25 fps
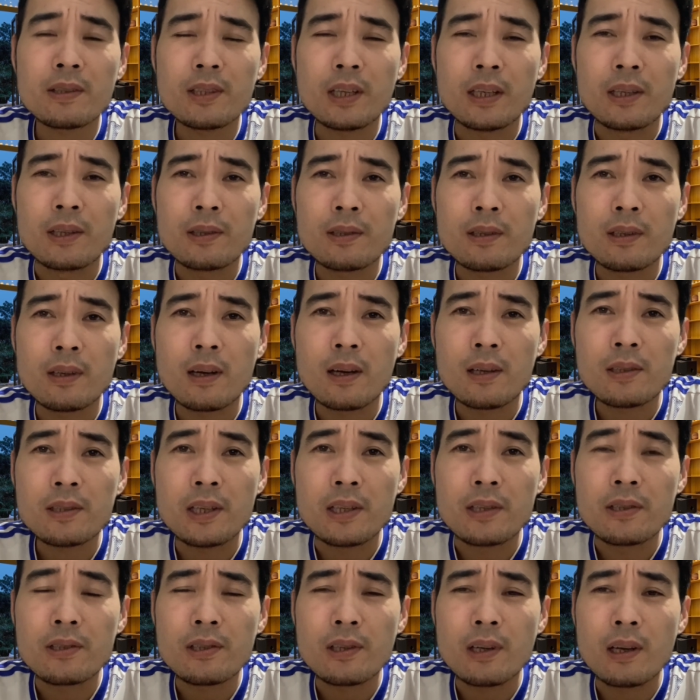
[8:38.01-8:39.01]
chỉnh sửa
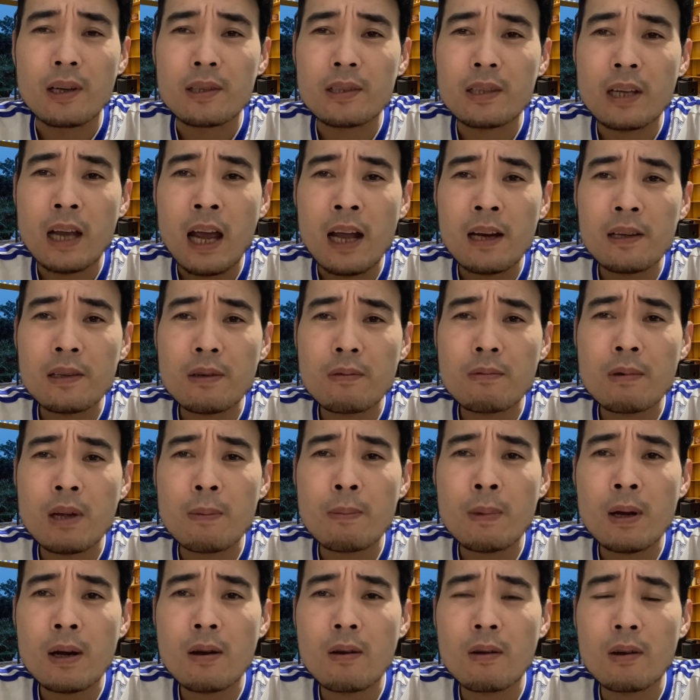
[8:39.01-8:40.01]
chỉnh sửa chán xong lại
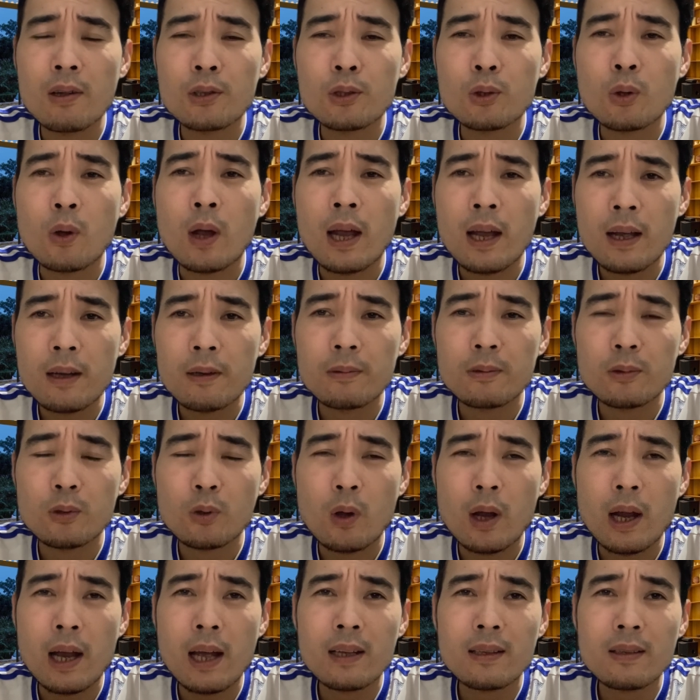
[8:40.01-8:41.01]
bắt đầu là xóa
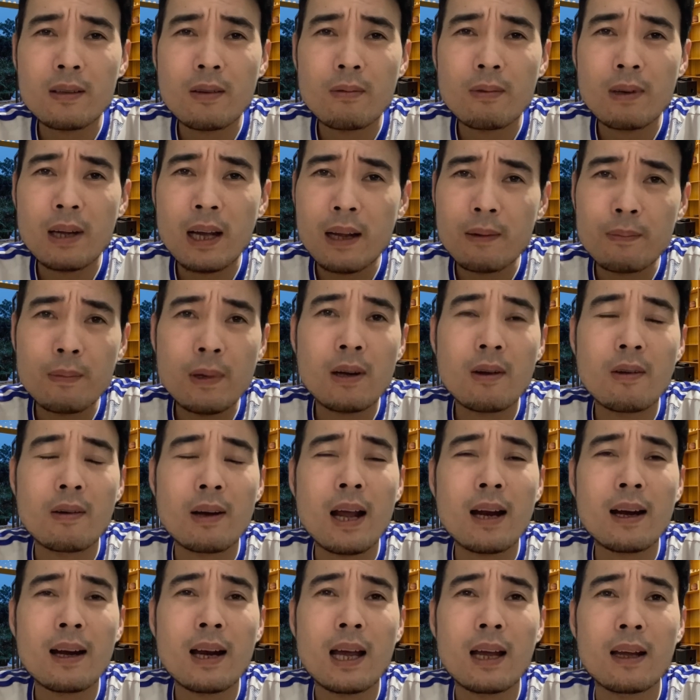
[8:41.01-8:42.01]
xóa xong lại bắt đầu
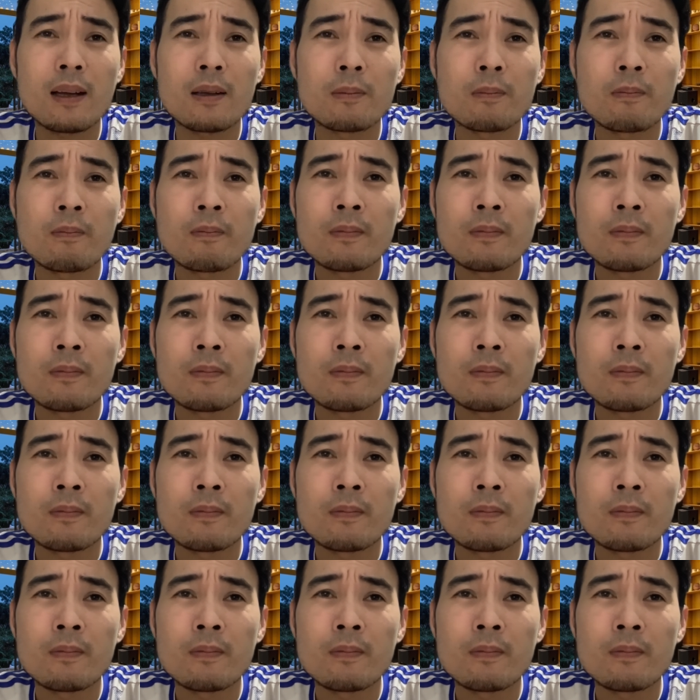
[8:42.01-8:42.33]
đăng lại